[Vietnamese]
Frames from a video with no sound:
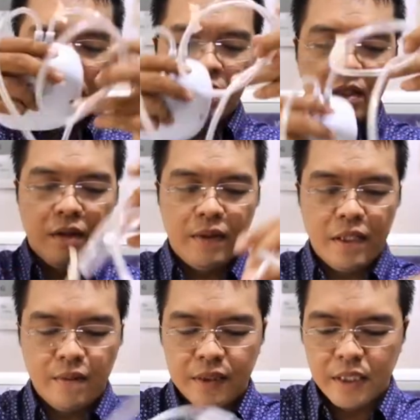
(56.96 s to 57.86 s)
Rồi bây
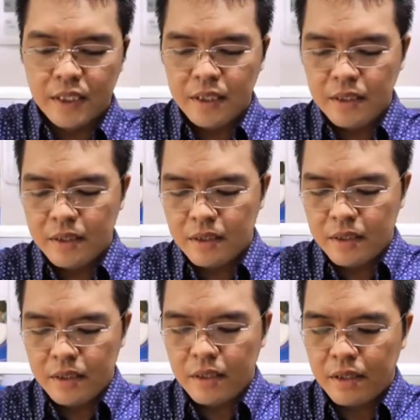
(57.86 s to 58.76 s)
giờ mình sẽ
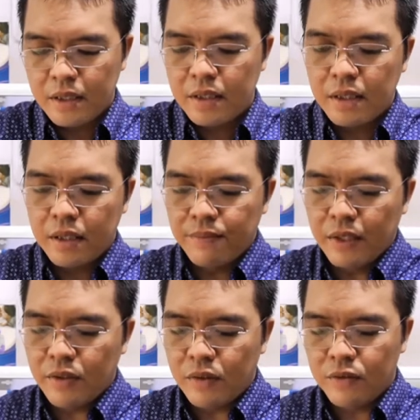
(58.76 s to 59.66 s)
cắm
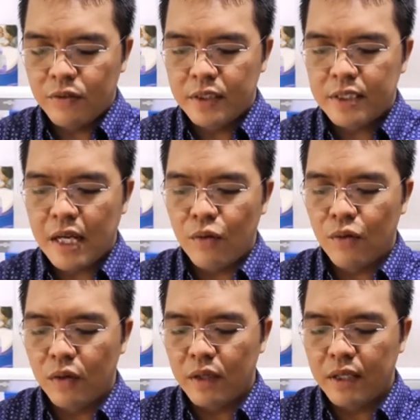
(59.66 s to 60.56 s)
vào trong phía sau
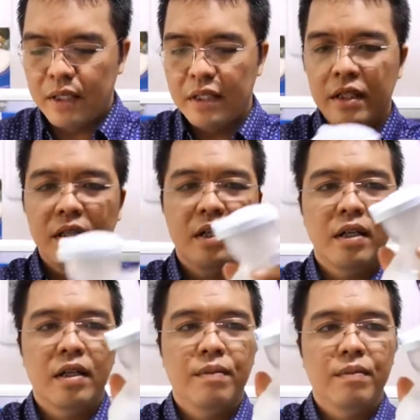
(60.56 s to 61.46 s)
của cái
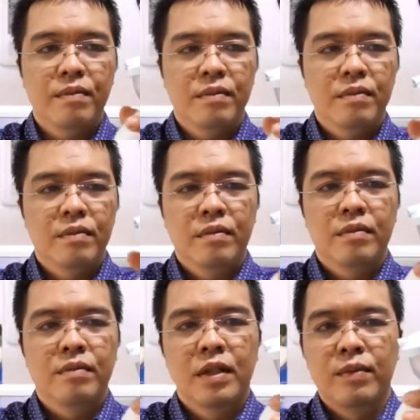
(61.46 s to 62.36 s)
uh,
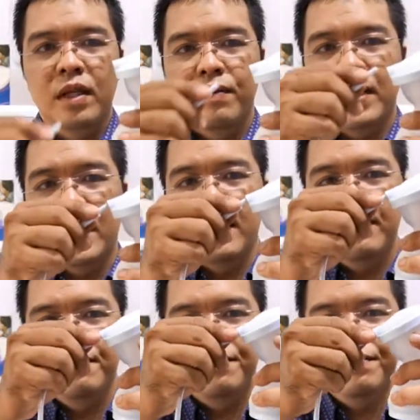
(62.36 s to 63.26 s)
bình bơm này.
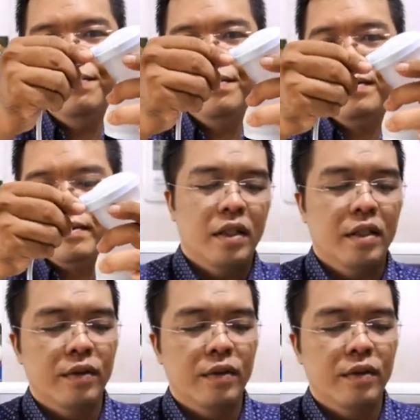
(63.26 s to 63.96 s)
Rồi, đầu